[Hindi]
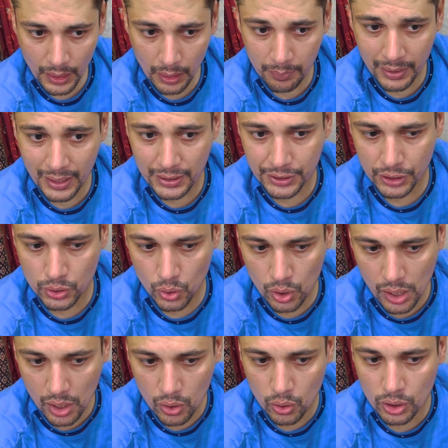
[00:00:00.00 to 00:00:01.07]
मेरा टिकटॉक
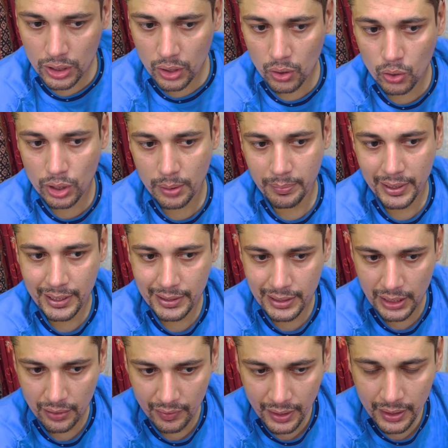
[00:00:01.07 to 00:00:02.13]
अकाउंट इन लोगों ने बैंड किया
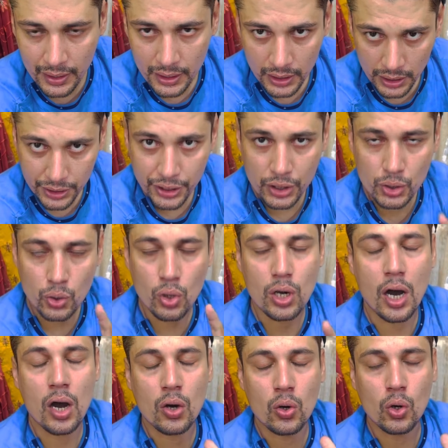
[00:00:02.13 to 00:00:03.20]
हुआ है टिकटॉक
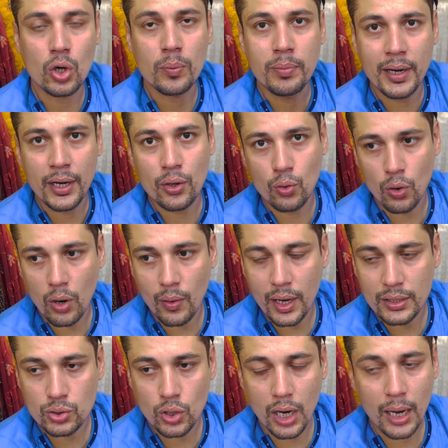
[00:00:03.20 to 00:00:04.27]
अकाउंट बैंड हुआ हुआ है
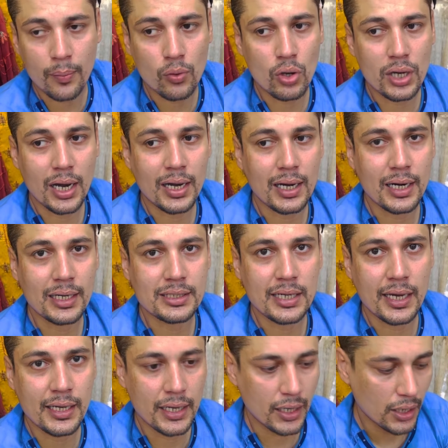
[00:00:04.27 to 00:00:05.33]
तो आपको क्या करना
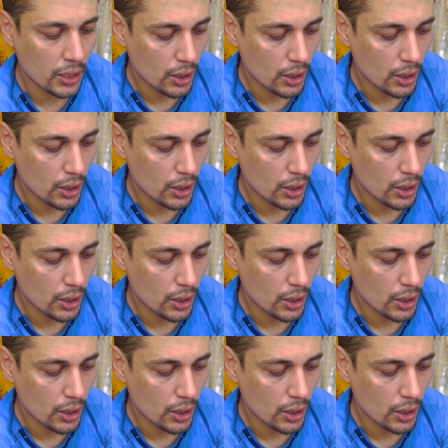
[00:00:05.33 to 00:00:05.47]
चाहिए